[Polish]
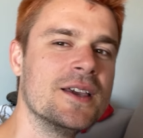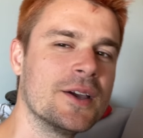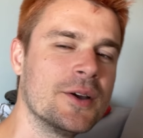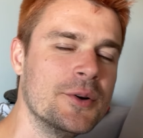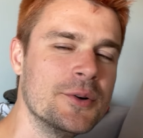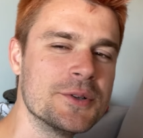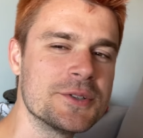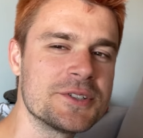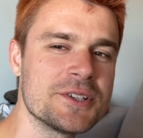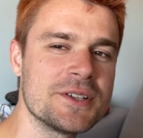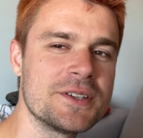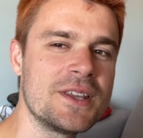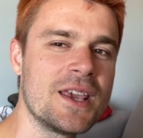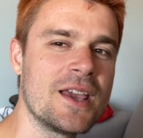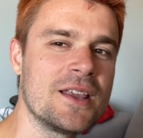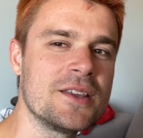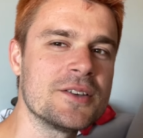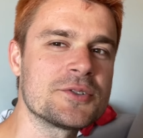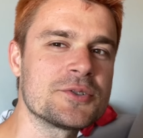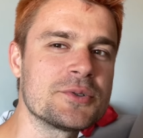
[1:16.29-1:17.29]
kurczę,
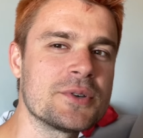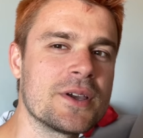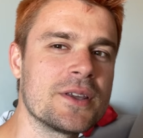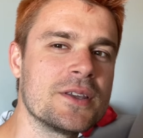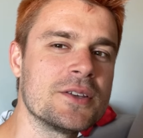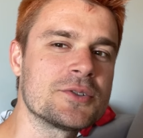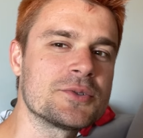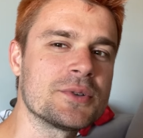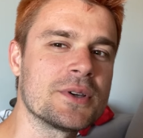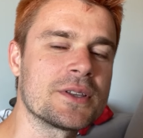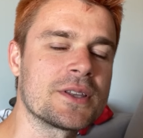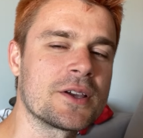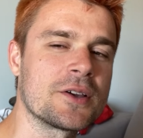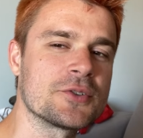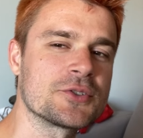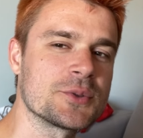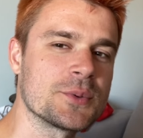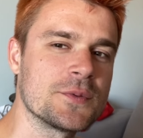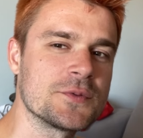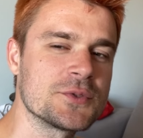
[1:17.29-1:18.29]
nie, nie czuję, nie czuję
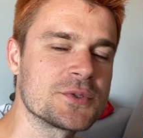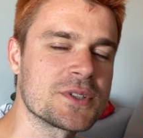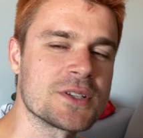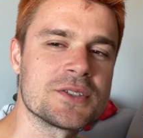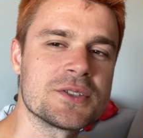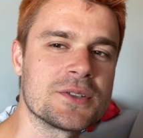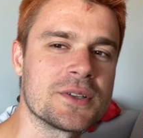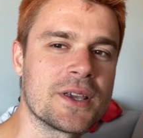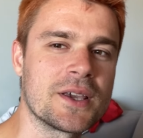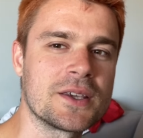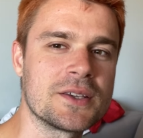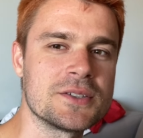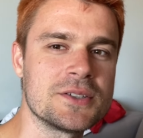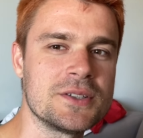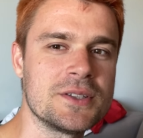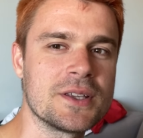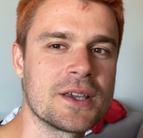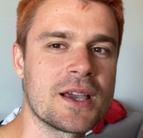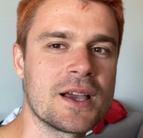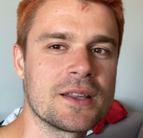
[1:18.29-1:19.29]
tego, żeby wrzucać to na jakiś
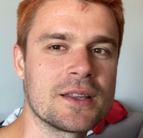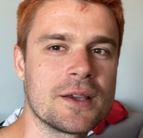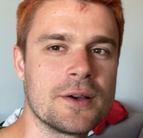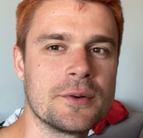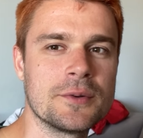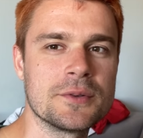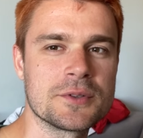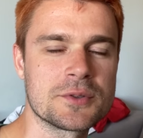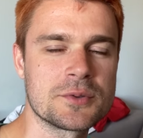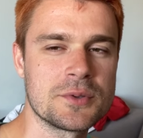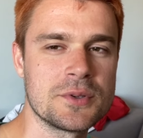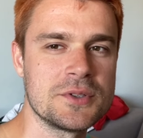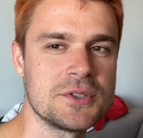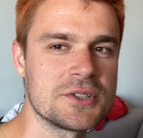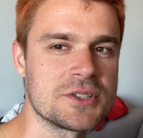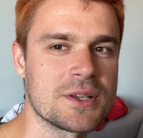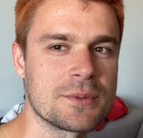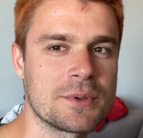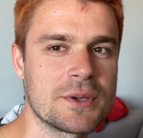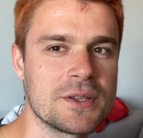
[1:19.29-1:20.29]
inny kanał, który
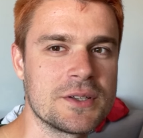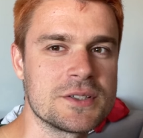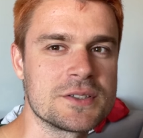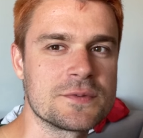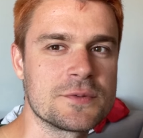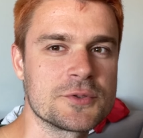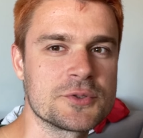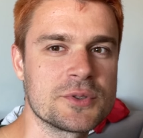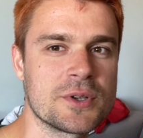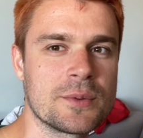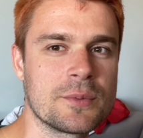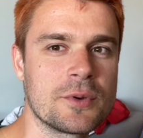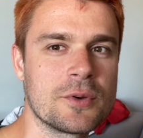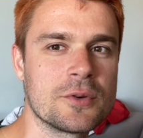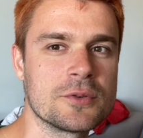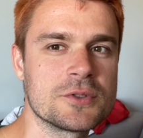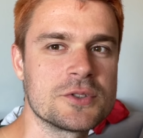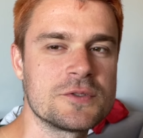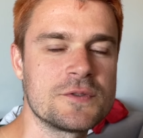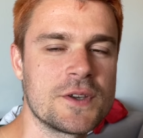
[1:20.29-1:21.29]
gdzieś tam kiedyś stworzyłem,
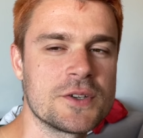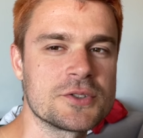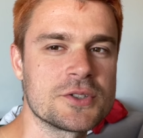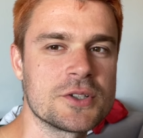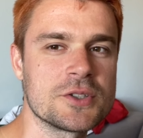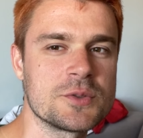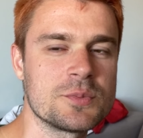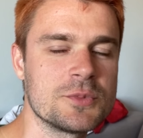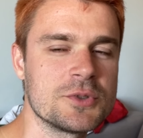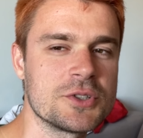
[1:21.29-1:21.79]
go odświeżać.